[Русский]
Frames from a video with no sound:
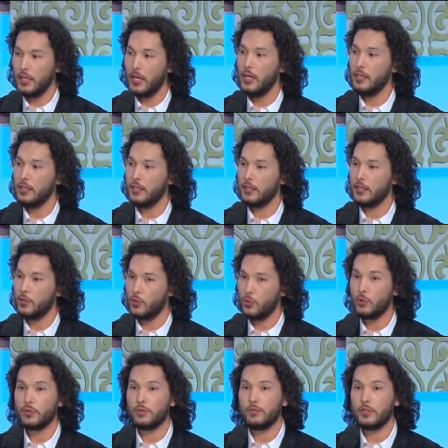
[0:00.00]
да, это
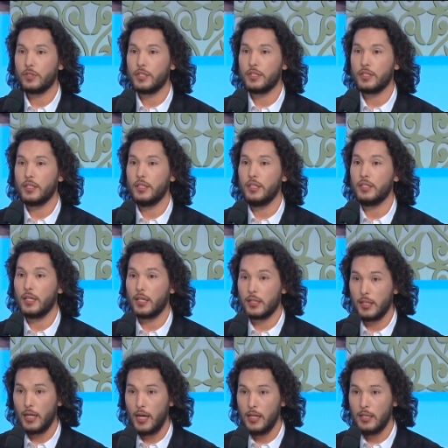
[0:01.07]
чувствовалось и
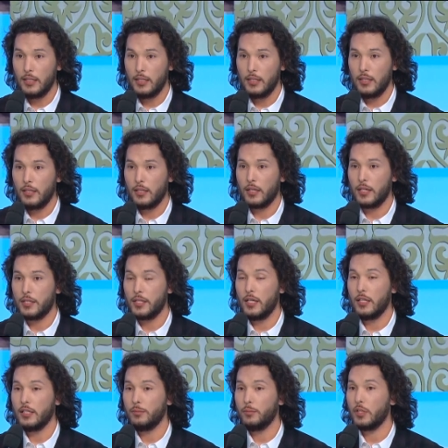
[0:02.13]
тогда, Даже
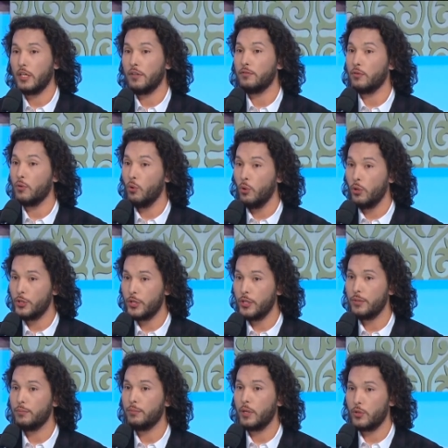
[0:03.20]
хотя она была Сталина в
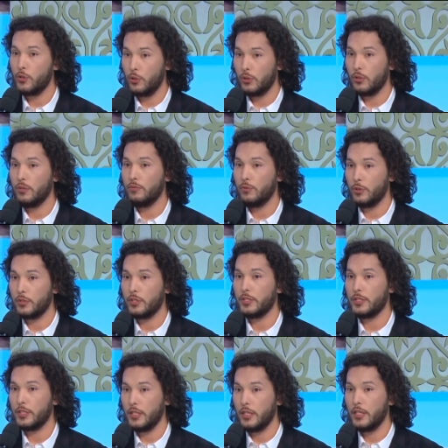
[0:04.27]
очень да, вот почетном возрасте.
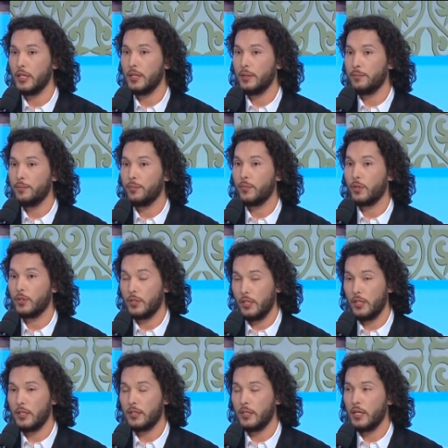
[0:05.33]
Сухость.
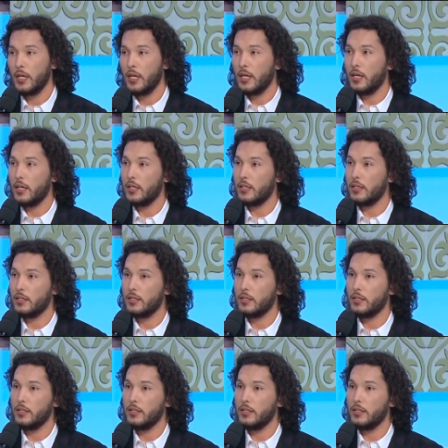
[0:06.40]
Да, э,